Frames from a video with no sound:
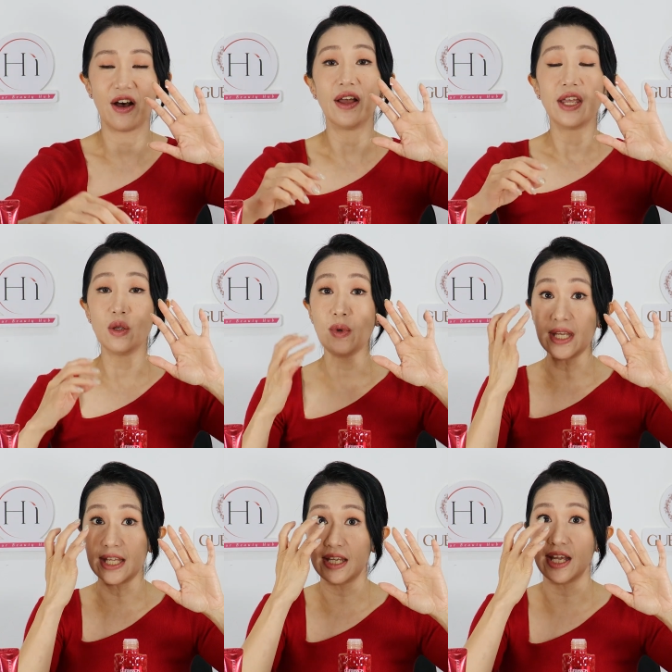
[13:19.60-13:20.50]
好、哦，因
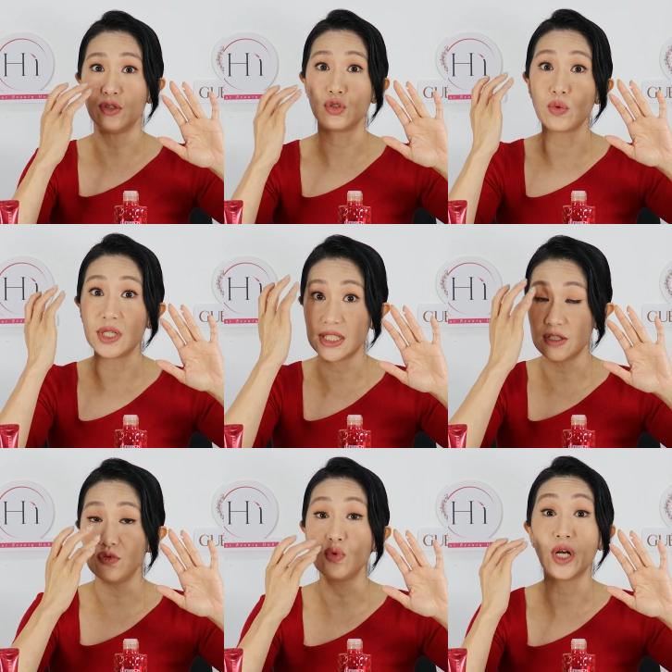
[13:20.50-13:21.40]
为你眼周的
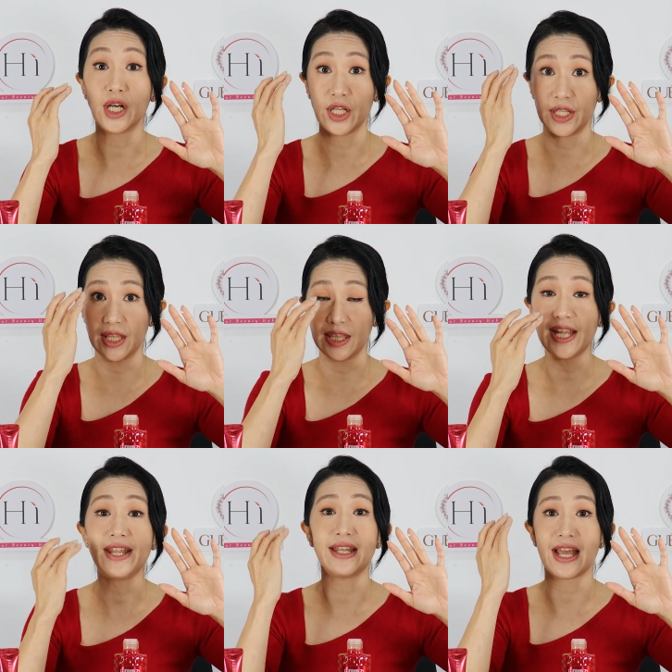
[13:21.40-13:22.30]
肌肤很
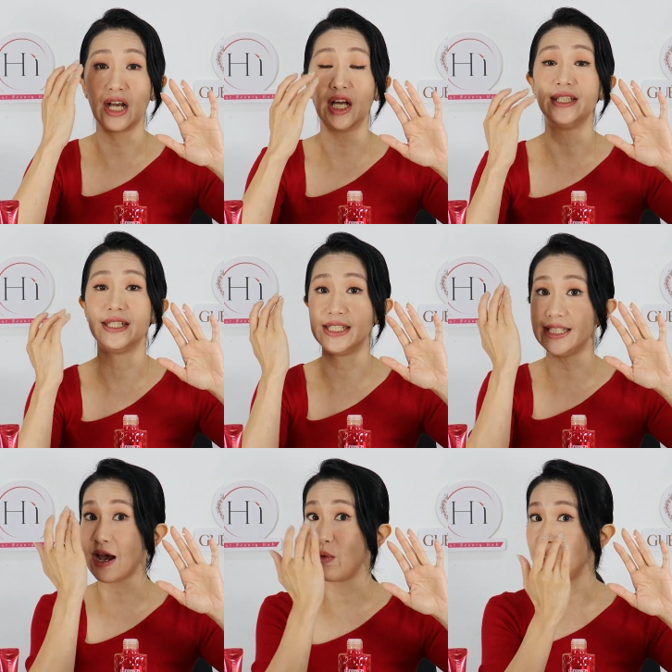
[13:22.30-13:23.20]
嫩呐、啊，很
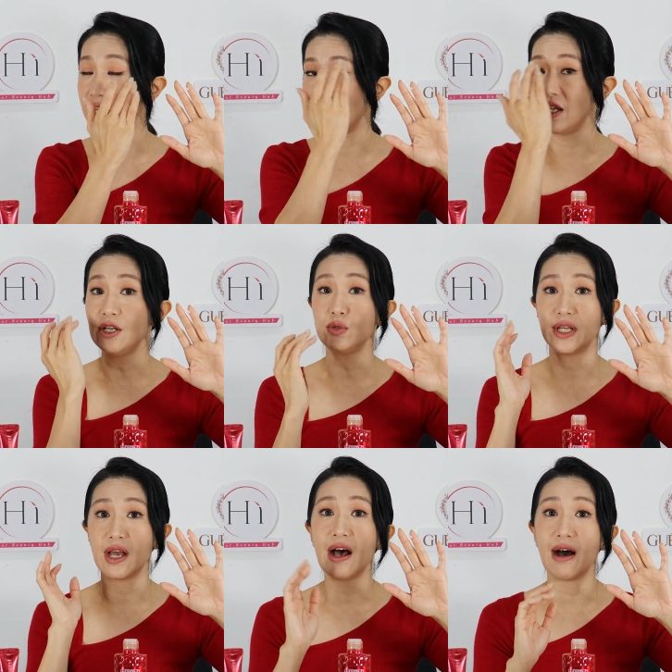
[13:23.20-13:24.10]
娇嫩，所
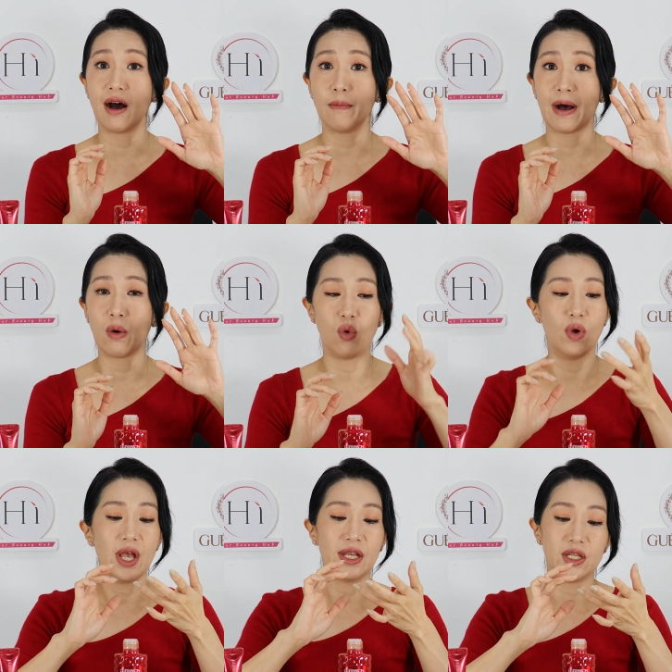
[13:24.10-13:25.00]
以你要好好保
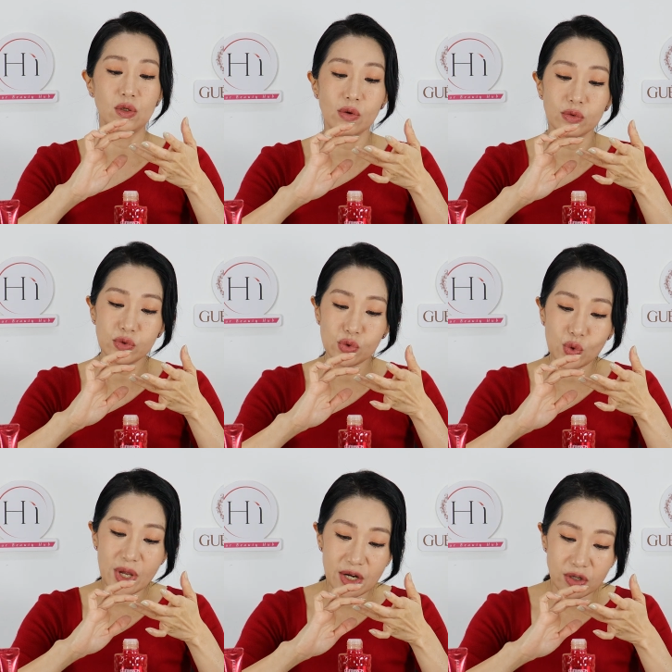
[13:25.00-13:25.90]
护。你用
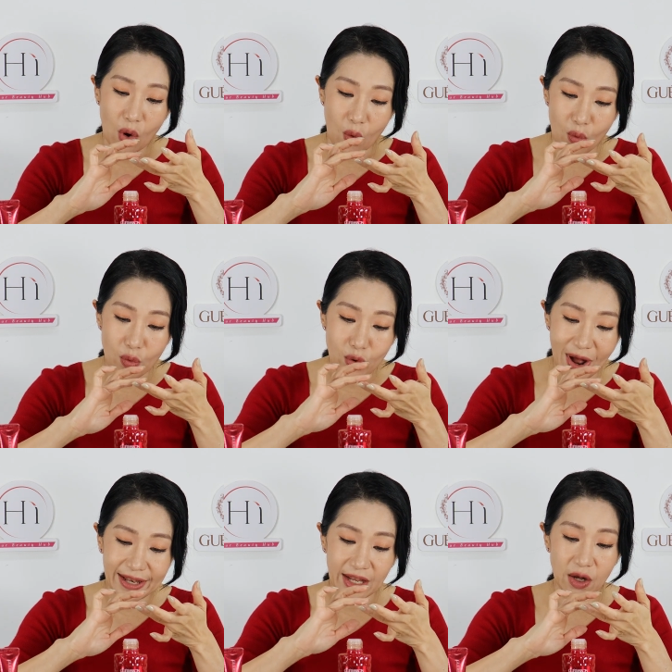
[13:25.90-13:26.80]
最柔
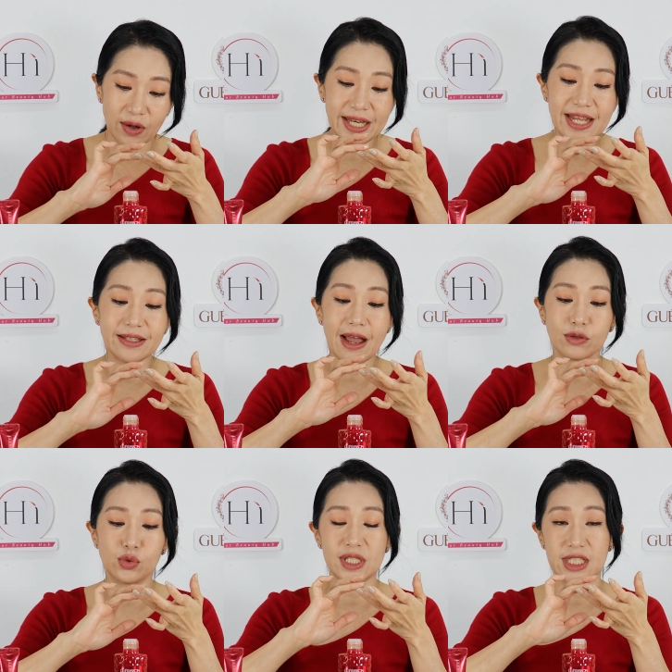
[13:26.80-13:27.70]
软哦，力
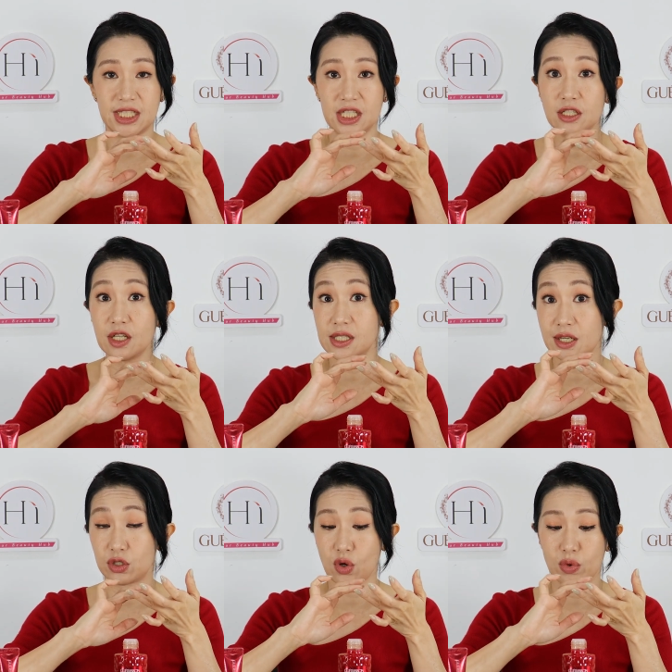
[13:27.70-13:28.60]
道最轻的
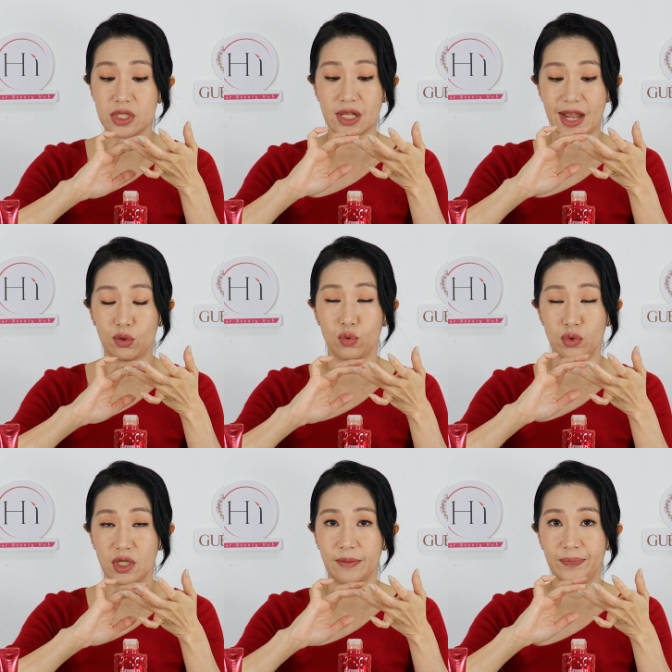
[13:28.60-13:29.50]
这个手指来
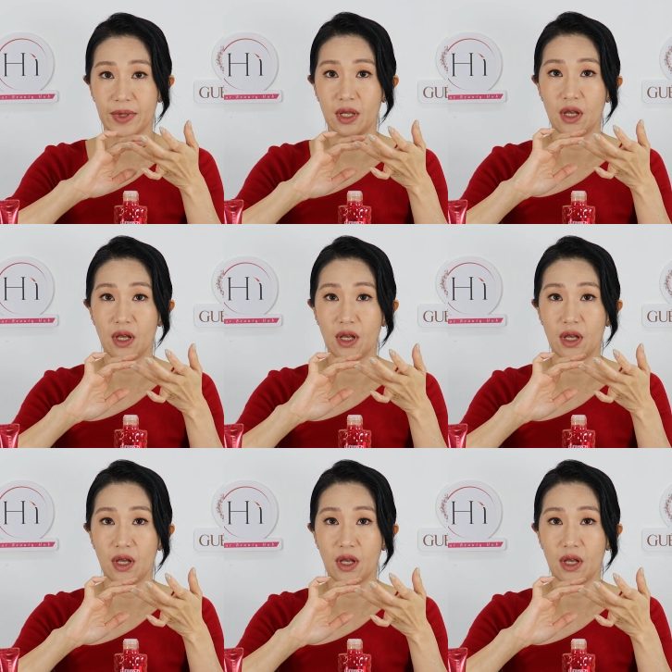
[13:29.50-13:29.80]
涂呢，